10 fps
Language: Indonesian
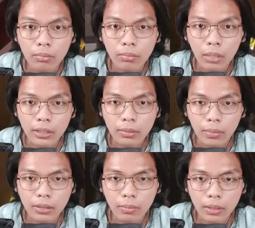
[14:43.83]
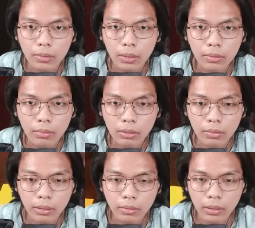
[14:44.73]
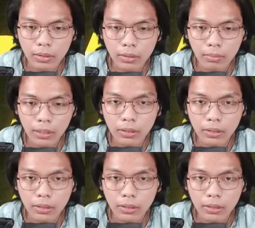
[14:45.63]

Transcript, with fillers: Mas, mas, mas, mas, mas, mas, mas, mas,